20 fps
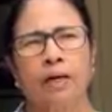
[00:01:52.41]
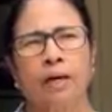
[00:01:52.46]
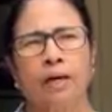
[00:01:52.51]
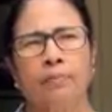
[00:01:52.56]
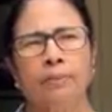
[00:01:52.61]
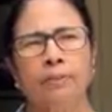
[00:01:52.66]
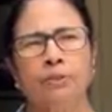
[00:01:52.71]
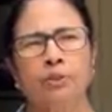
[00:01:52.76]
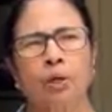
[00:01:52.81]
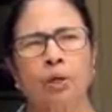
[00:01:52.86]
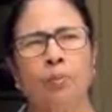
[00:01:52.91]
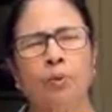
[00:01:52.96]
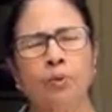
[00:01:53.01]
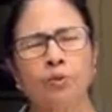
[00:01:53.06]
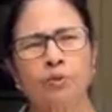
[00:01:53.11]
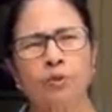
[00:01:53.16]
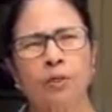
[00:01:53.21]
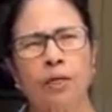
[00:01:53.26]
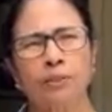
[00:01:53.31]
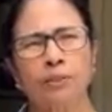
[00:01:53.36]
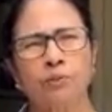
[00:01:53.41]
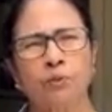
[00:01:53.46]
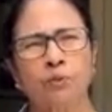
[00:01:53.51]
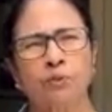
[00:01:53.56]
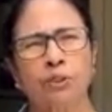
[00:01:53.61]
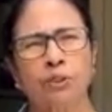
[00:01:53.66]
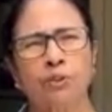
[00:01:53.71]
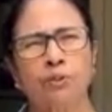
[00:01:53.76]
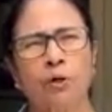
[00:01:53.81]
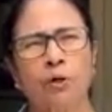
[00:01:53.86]
আমি সমস্ত
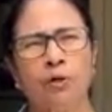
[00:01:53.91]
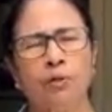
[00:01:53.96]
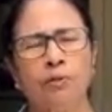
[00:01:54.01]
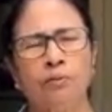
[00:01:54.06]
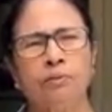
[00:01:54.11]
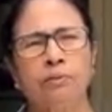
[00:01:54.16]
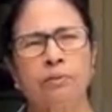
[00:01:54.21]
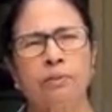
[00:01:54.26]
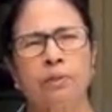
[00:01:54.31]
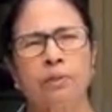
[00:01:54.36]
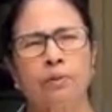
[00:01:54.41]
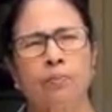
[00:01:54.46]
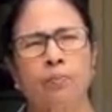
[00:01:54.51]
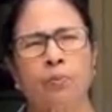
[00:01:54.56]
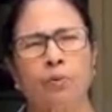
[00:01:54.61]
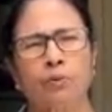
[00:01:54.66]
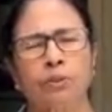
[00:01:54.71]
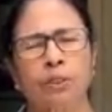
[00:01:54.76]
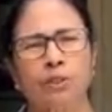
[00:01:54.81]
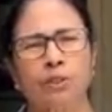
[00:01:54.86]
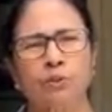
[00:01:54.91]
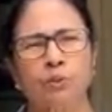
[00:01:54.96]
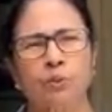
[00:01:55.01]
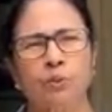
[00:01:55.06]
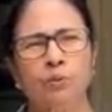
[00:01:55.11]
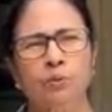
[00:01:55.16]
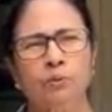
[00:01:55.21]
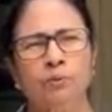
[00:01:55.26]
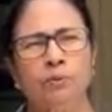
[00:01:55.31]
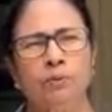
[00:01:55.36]
রাজনৈতিক দল
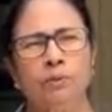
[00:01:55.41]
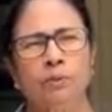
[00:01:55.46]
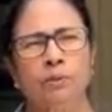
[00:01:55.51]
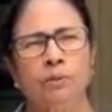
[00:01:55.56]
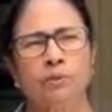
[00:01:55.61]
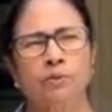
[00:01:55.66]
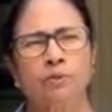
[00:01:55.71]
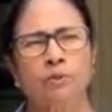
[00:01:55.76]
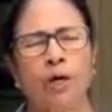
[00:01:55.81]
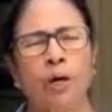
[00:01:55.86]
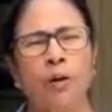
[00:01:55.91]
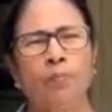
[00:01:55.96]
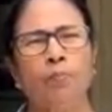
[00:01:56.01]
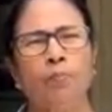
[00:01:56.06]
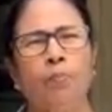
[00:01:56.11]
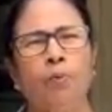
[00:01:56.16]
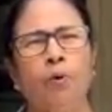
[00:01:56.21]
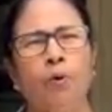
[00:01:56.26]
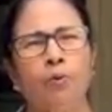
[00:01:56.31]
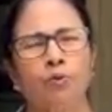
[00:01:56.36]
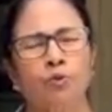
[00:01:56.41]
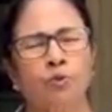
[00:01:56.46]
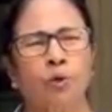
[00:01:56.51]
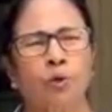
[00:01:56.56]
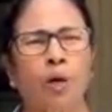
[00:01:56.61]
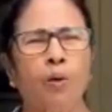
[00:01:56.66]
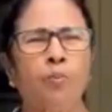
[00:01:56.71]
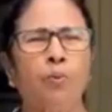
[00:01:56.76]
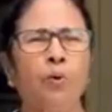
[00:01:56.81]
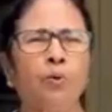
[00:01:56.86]
প্রশাসন সব
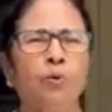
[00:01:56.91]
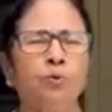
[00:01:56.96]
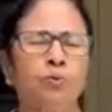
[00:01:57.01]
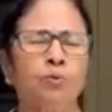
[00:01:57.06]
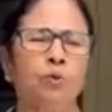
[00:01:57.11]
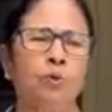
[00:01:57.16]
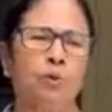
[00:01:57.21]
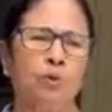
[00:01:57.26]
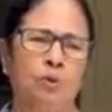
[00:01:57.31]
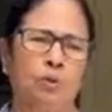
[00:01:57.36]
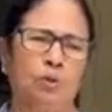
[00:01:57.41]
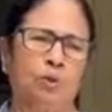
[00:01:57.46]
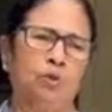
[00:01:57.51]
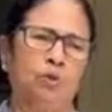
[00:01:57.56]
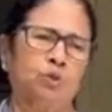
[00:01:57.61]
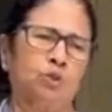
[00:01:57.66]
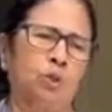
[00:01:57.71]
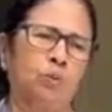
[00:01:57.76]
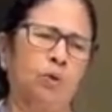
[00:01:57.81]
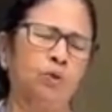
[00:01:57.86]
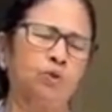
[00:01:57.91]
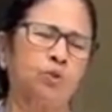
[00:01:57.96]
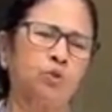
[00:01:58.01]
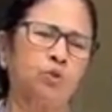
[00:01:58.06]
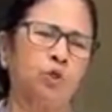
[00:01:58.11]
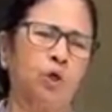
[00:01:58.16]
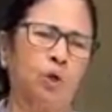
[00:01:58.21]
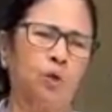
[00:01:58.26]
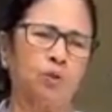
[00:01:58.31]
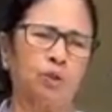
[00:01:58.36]
সর্ব সমস্ত
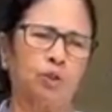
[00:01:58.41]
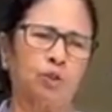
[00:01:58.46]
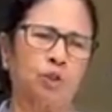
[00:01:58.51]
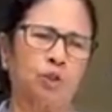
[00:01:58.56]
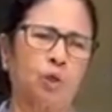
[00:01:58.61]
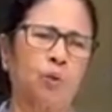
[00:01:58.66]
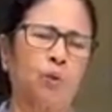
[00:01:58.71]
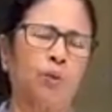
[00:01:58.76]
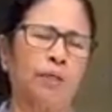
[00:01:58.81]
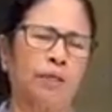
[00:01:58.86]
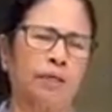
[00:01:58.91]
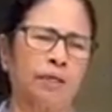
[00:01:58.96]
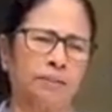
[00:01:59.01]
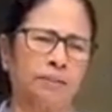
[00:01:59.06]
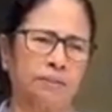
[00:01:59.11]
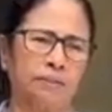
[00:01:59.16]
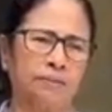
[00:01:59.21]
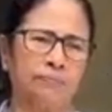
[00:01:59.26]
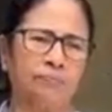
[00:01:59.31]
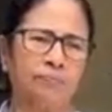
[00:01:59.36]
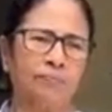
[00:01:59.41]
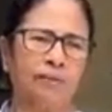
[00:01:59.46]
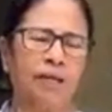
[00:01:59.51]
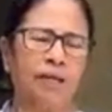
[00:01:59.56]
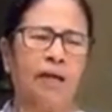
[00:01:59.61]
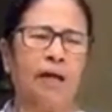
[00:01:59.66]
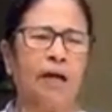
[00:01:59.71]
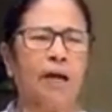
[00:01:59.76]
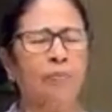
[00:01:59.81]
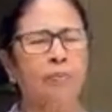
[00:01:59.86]
জগতের সকলের কাছে
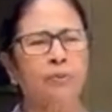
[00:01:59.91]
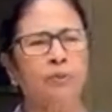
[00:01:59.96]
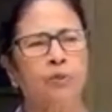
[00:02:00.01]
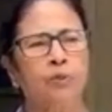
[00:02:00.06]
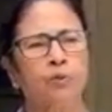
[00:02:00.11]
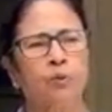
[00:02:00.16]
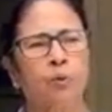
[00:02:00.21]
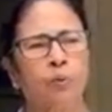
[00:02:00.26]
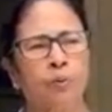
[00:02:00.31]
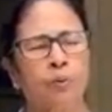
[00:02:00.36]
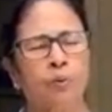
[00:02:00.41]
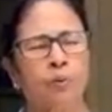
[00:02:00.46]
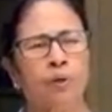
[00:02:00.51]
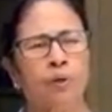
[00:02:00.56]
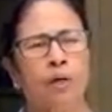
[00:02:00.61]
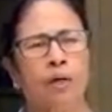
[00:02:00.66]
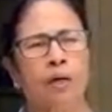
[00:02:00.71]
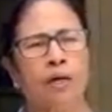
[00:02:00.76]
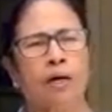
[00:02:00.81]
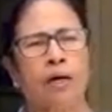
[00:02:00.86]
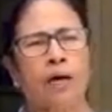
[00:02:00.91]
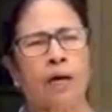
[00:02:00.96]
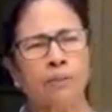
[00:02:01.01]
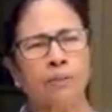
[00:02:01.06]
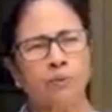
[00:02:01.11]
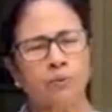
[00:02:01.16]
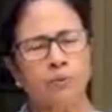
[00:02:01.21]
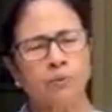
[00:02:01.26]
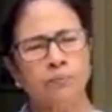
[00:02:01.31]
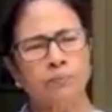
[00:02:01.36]
আবেদন করব
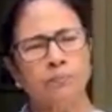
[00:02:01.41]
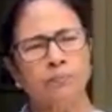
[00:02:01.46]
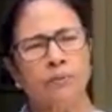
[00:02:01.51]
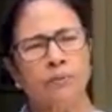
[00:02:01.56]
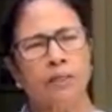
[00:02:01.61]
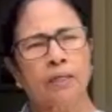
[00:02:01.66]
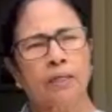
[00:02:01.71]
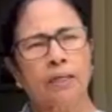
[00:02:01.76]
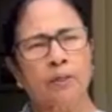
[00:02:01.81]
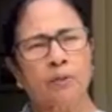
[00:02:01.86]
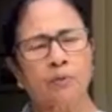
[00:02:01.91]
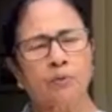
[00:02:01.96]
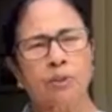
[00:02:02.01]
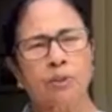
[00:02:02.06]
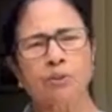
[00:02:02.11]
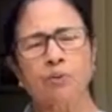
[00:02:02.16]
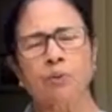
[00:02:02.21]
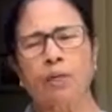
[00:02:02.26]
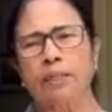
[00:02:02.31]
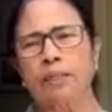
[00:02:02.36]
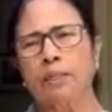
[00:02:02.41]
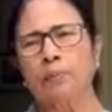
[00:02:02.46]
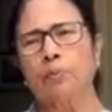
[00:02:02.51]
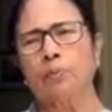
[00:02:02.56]
আসুন একুশে জুলাইকে